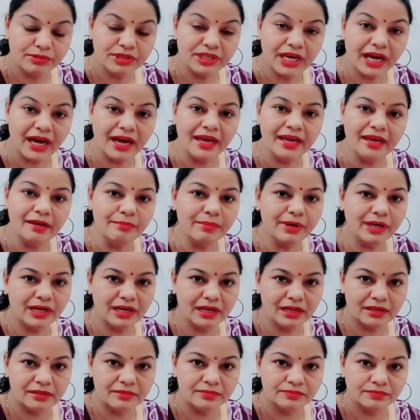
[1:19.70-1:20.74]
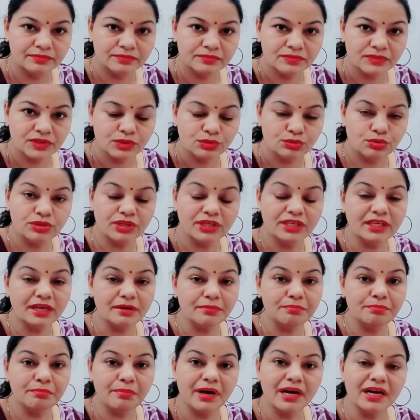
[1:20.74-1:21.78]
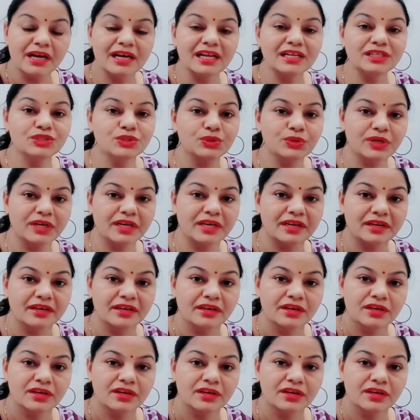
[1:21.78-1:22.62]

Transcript: क्या है मंगल तो देखिए मंगल जो है